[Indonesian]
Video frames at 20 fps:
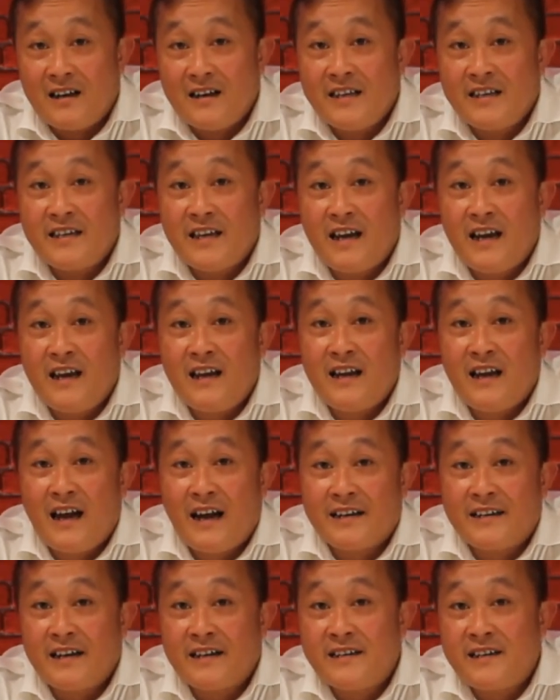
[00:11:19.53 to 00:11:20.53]
Yang
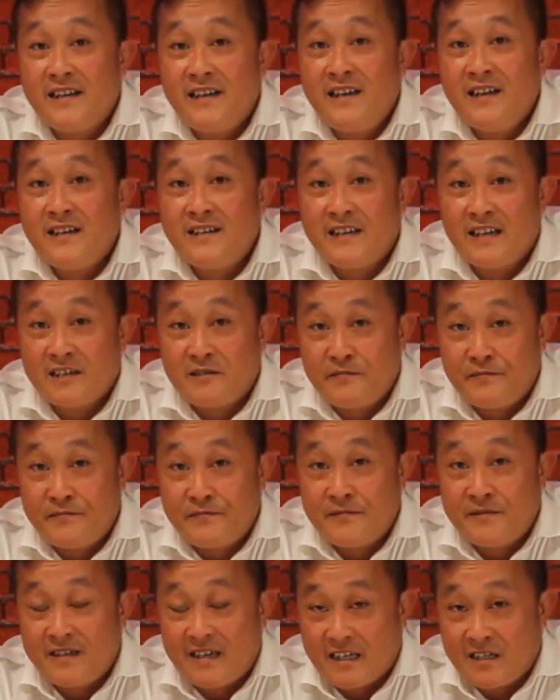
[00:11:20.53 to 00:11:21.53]
linknya ada di
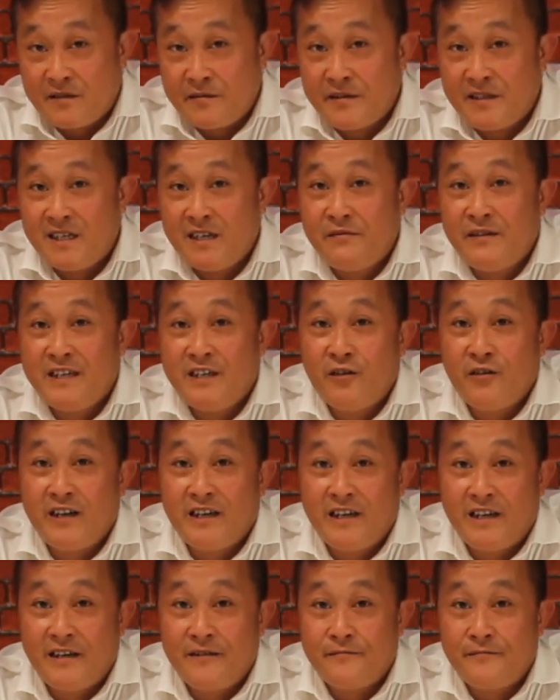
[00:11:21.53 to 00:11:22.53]
deskripsi
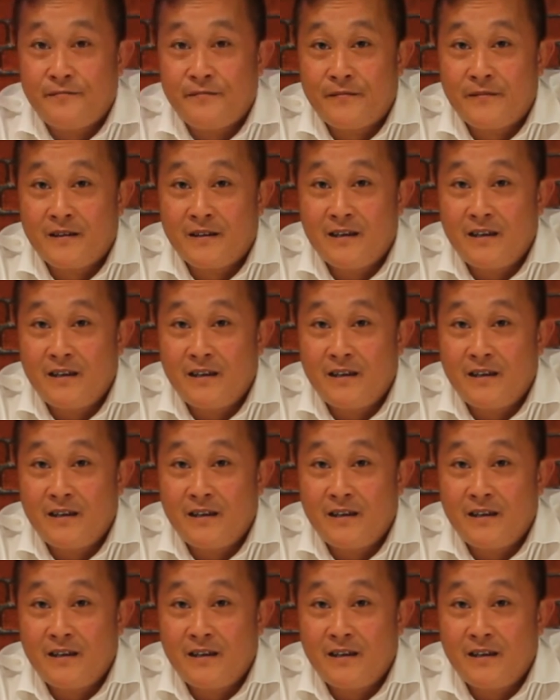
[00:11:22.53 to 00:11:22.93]
video ini.